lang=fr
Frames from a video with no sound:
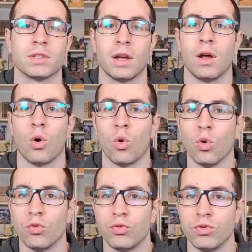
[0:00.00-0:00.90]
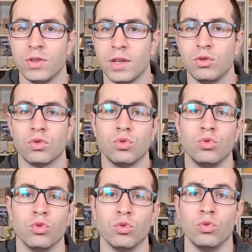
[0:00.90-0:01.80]
parce qu'elle a refusé du
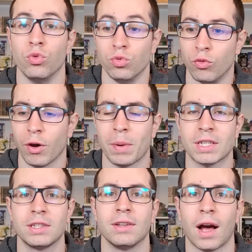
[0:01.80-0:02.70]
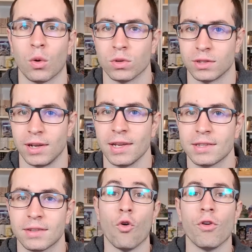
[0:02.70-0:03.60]
coup de, faire partie des dragons
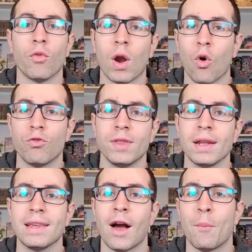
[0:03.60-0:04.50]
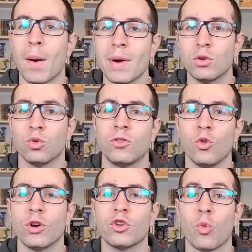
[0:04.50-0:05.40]
célestes. Enfin voilà, au final, il y a pas mal de
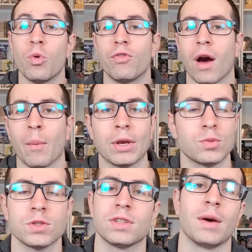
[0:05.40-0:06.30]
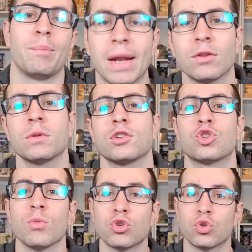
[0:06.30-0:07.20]
théories qu'on peut faire. Après, je pense qu'il y en a plein d'autres, et
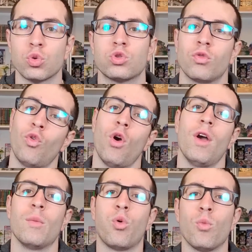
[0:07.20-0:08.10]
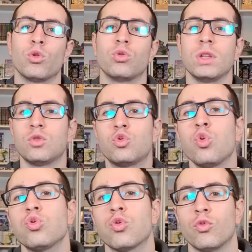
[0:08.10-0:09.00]
justement, je compte sur vous pour me donner
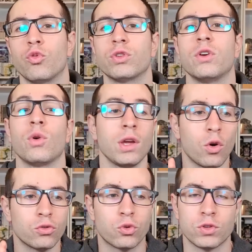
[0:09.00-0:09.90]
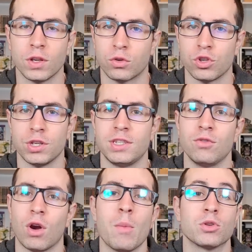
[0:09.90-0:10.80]
toutes vos théories autres que celles que j'ai
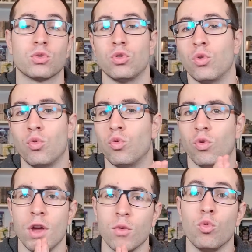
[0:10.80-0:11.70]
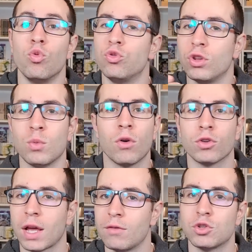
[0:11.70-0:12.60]
dit, voilà, parce que... Ou, donnez-moi
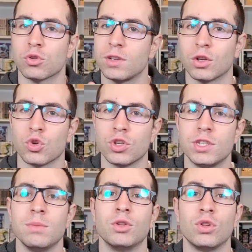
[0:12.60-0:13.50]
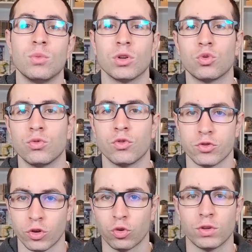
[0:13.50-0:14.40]
votre avis sur celles que j'ai dit, mais donnez-moi toutes
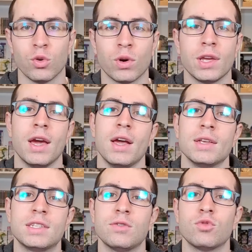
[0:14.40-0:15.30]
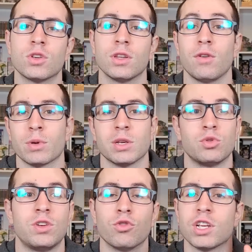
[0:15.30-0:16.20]
vos autres théories si vous en avez.
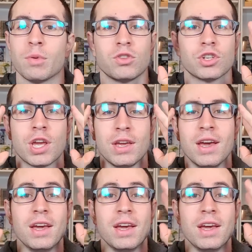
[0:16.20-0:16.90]
que si vous, c'est un personnage